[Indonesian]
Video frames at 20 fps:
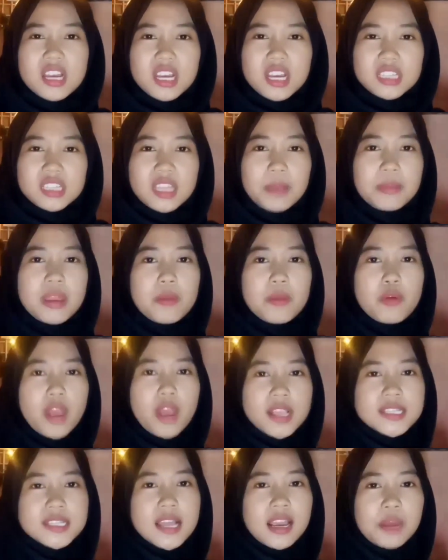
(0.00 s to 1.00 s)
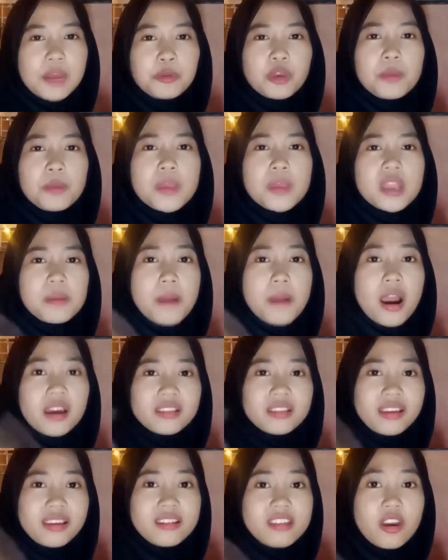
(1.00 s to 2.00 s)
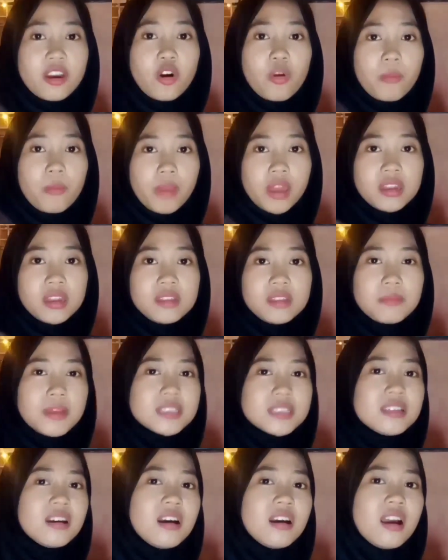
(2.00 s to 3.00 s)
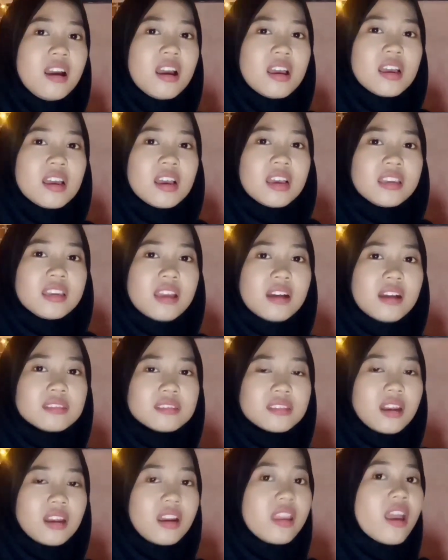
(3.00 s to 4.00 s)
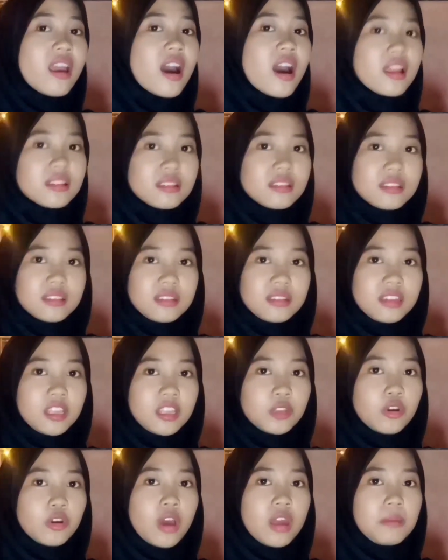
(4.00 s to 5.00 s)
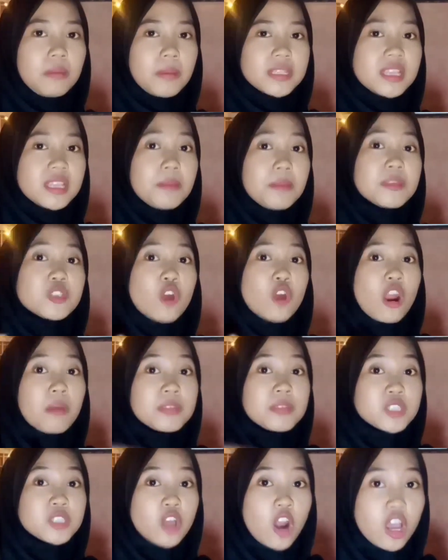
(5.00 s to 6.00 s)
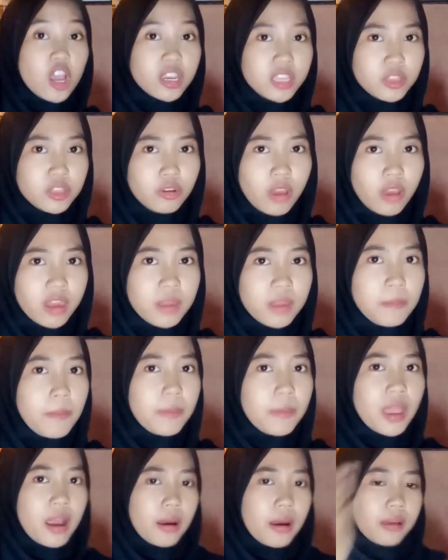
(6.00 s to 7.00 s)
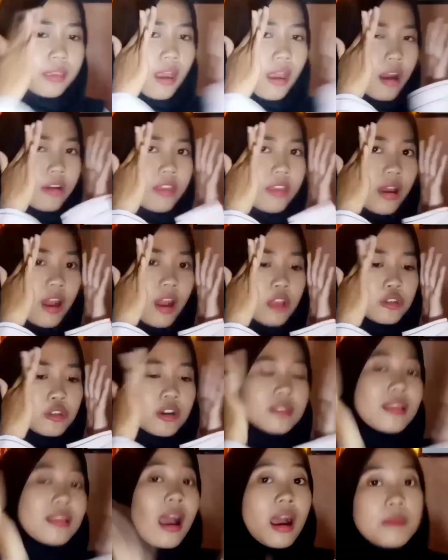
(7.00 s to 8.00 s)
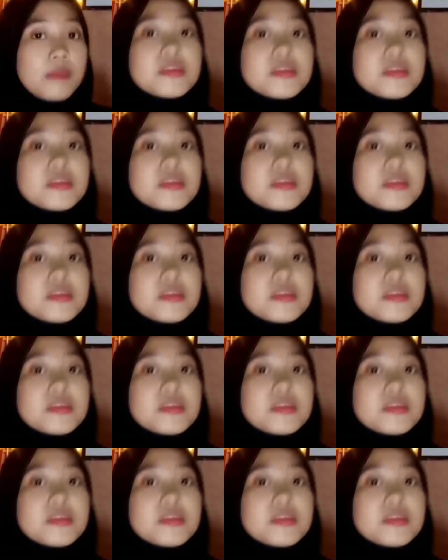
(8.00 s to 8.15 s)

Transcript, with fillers: setiap dia buka Instagram tuh kan banyak banget ya kan yang komen. Pasti yang yang terlihat itu kan pasti yang mencolok-mencolok gitu kan yang yang yang, yang langsung ketangkap